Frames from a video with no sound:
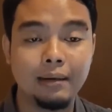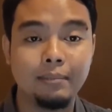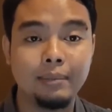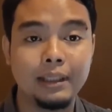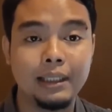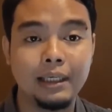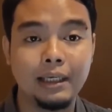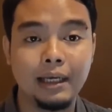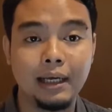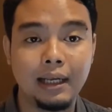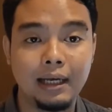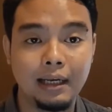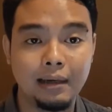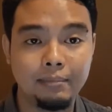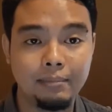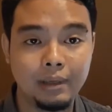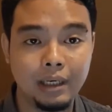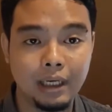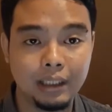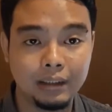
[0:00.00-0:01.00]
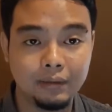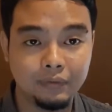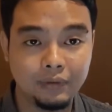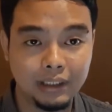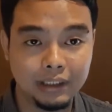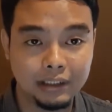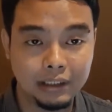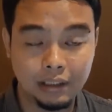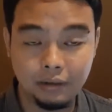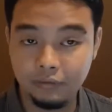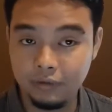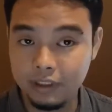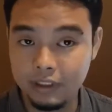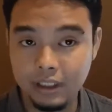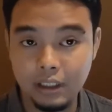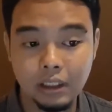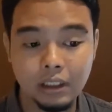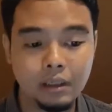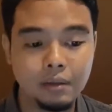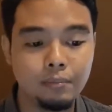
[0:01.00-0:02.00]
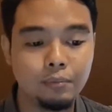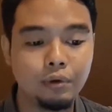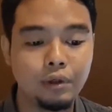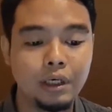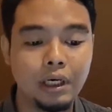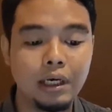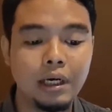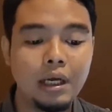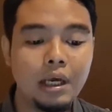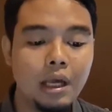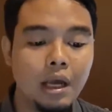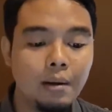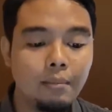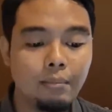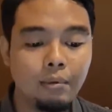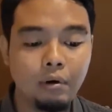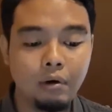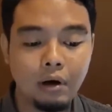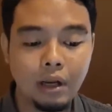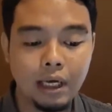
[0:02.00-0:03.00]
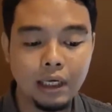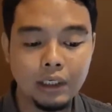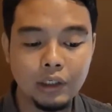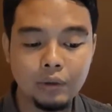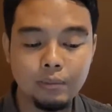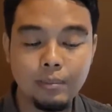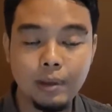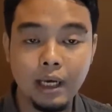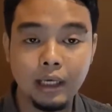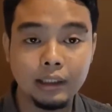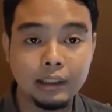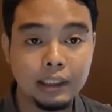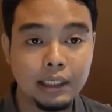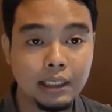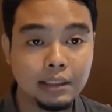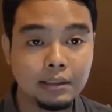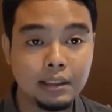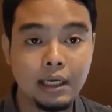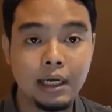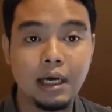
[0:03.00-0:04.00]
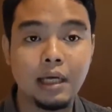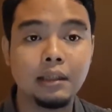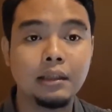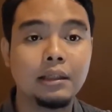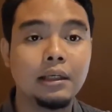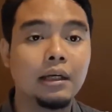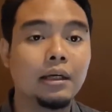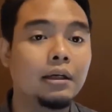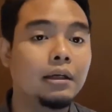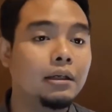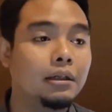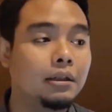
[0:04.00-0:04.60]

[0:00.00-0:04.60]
Yang penting kalian beraktivitas secara fisik, kemudian pola hidup yang tidak sehat ya,